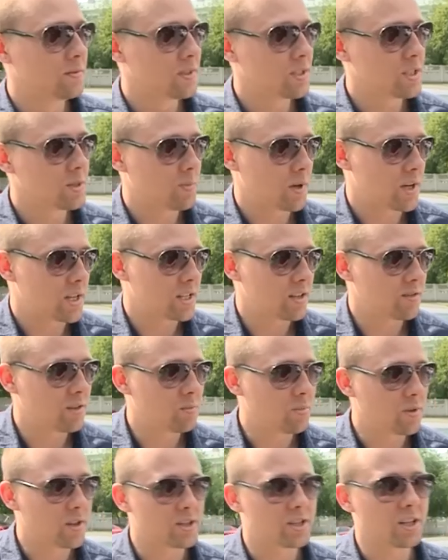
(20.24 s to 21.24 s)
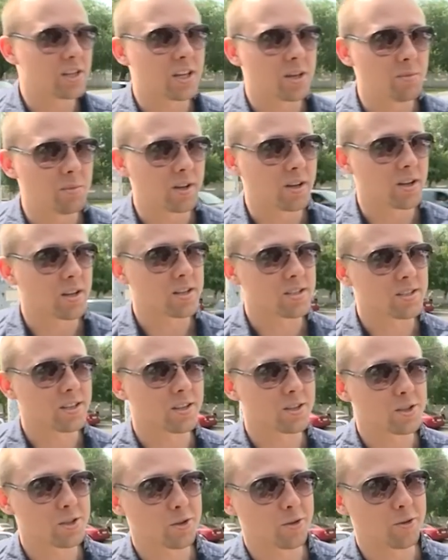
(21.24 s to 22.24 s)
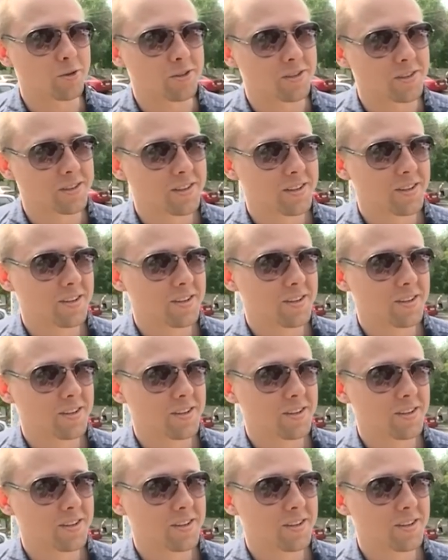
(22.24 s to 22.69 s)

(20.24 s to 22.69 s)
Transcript: Спортивные площадки, мне кажется, надо строить.